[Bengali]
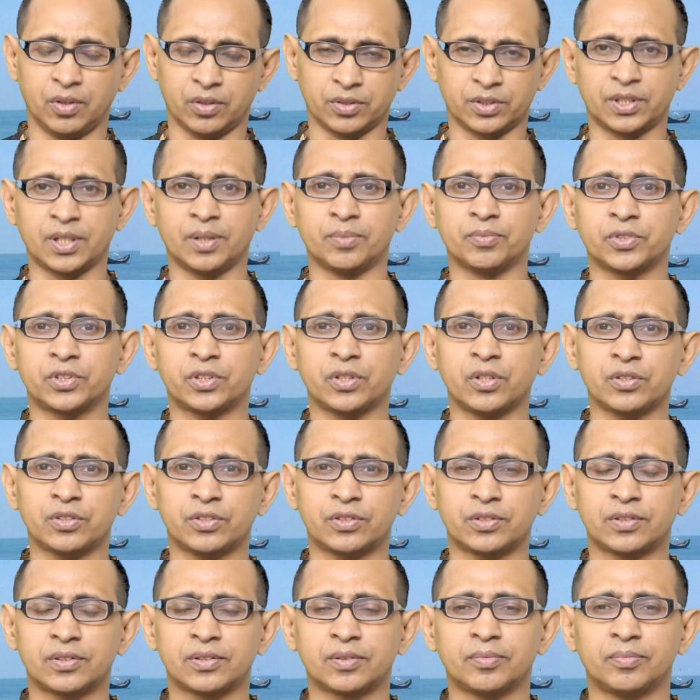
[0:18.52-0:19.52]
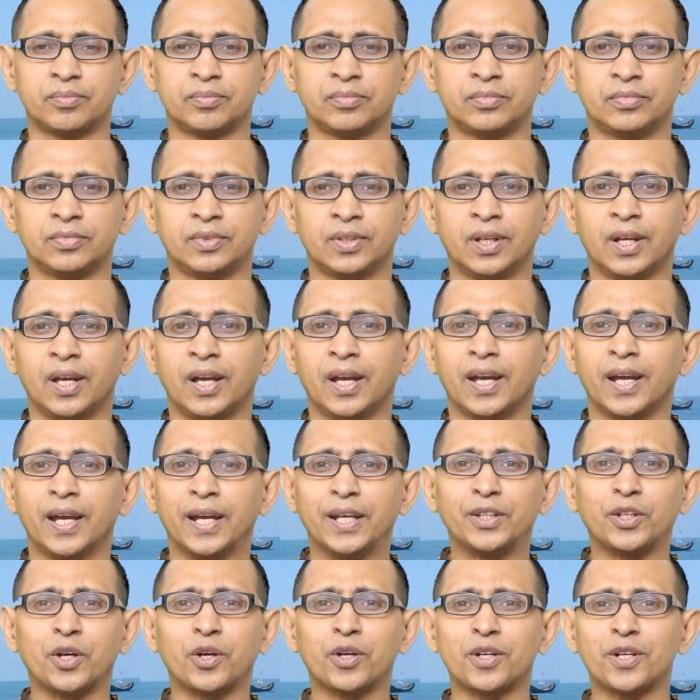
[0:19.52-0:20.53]
অসাম সস
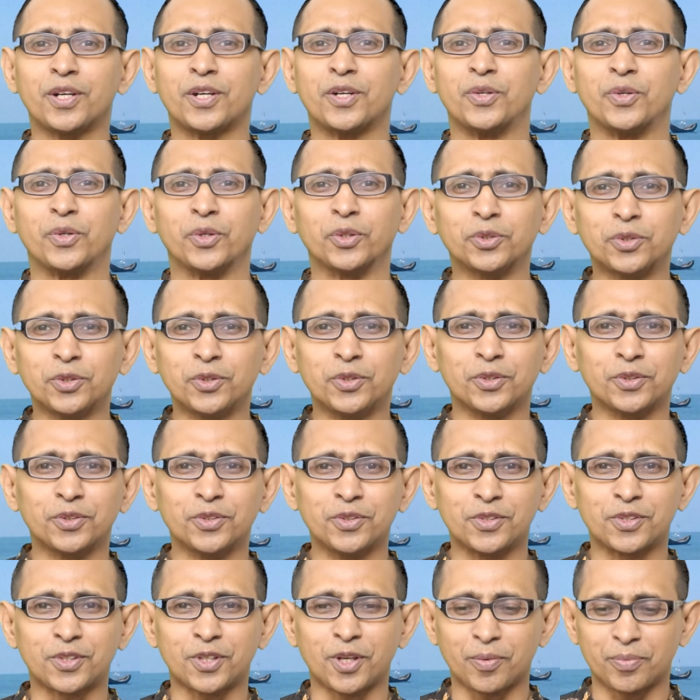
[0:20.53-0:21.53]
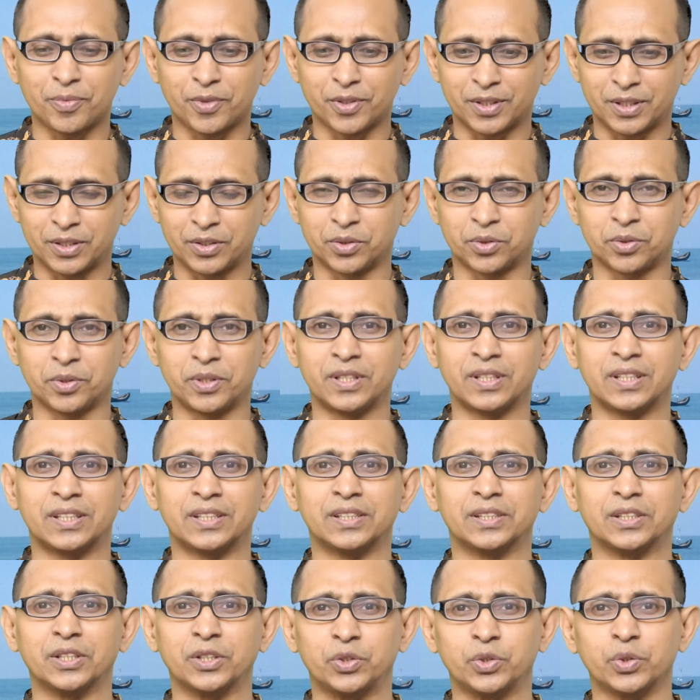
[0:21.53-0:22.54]
এই ধরনের নতুন নতুন শব্দ কিন্তু
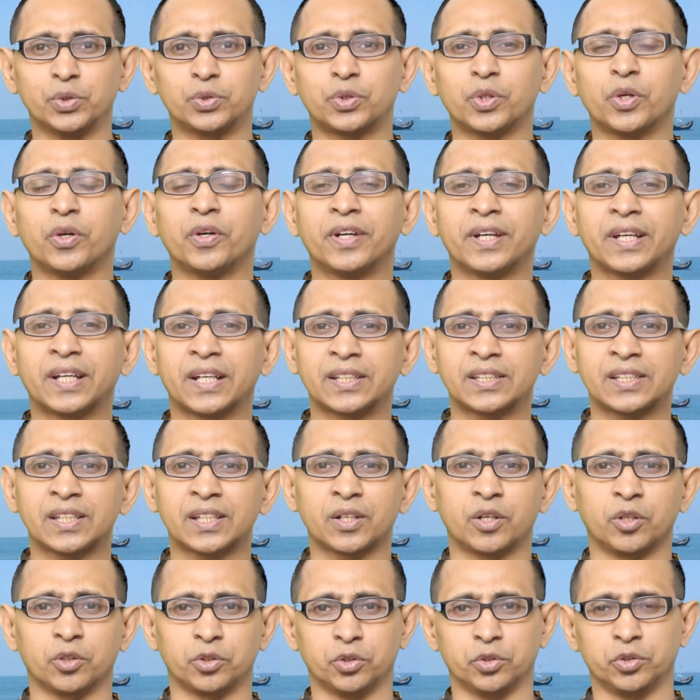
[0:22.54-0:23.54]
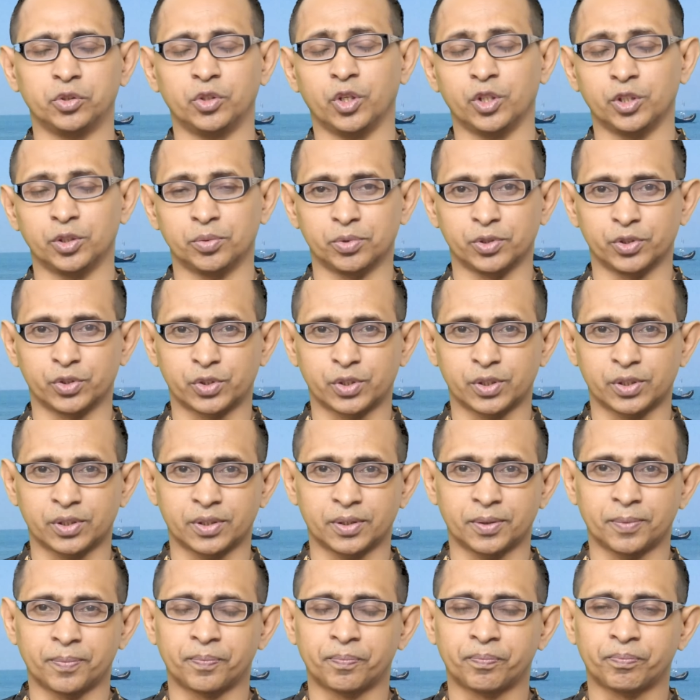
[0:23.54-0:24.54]
ইংরেজিতে যুক্ত হয়ে গেছে গত দশ
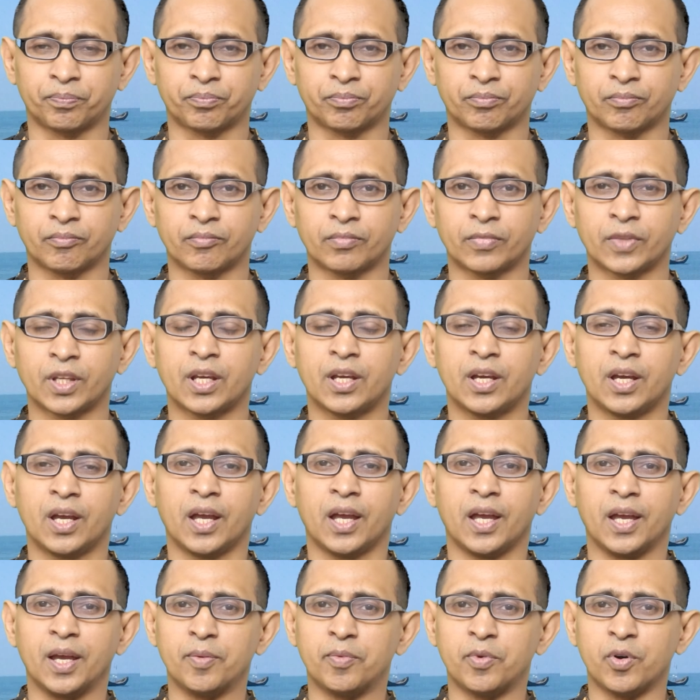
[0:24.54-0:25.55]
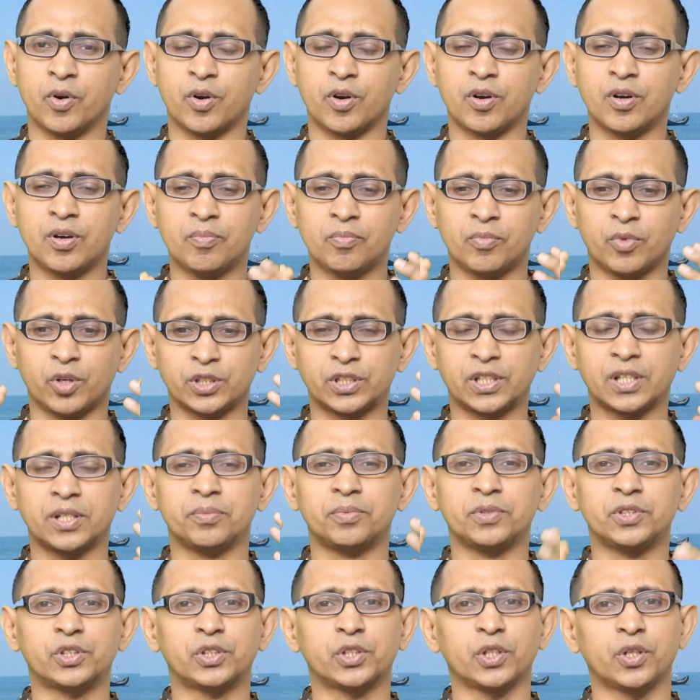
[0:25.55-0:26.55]
বছরে এবং
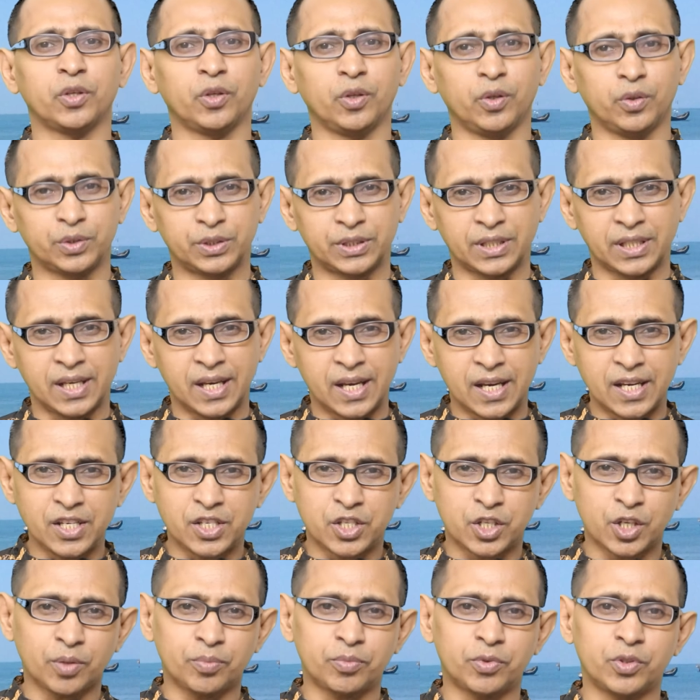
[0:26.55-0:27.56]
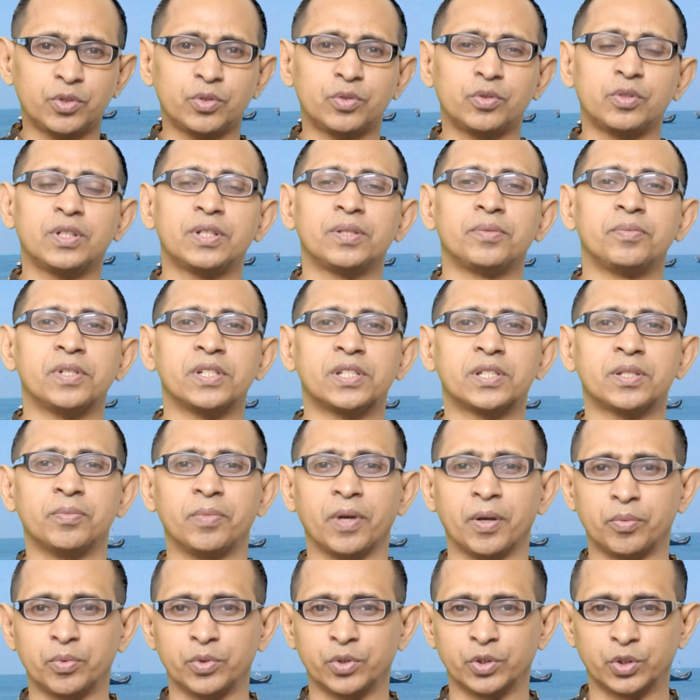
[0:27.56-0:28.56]
মজার বিষয় হলো যে এই শব্দগুলোই বেশি
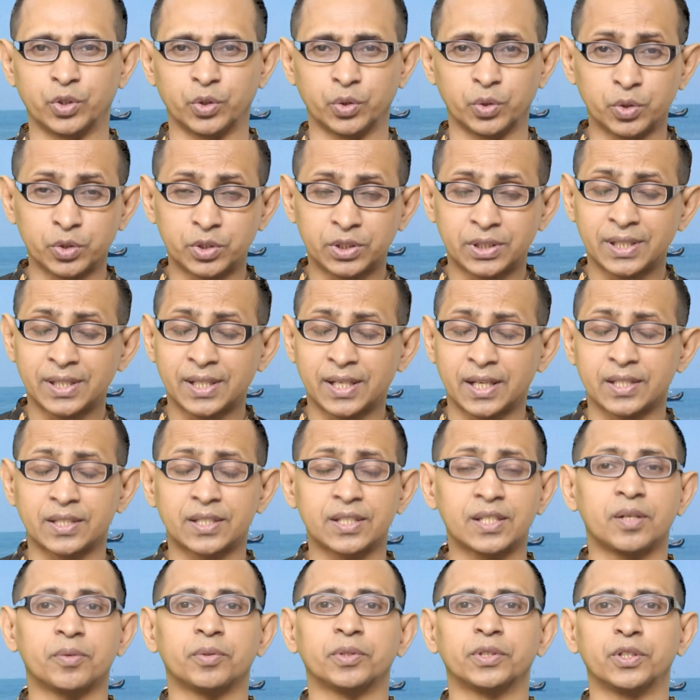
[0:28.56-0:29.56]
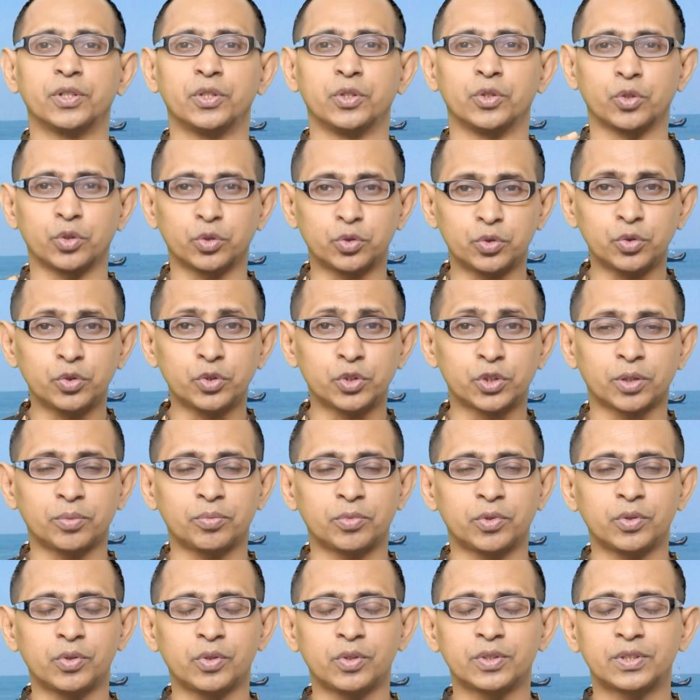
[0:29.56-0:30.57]
ব্যবহৃত হচ্ছে কাজে আমাদের নতুন
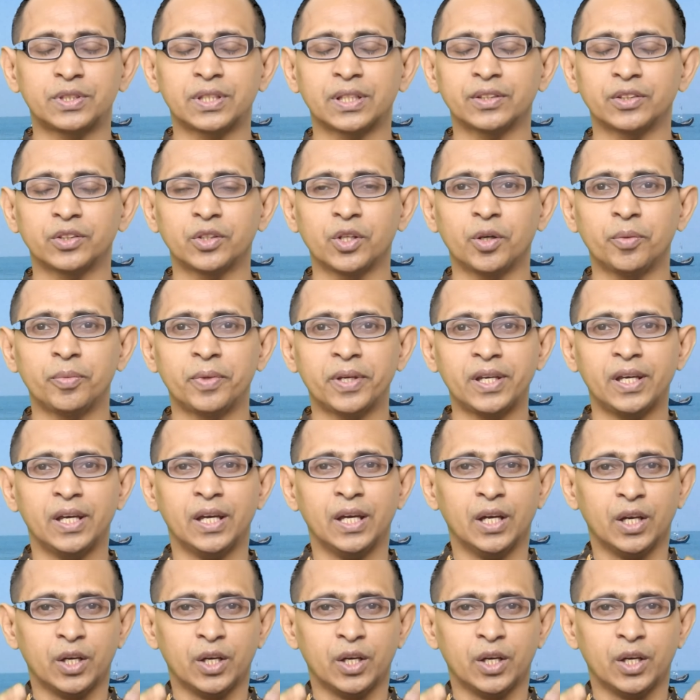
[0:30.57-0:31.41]
শব্দগুলো জানতে হবে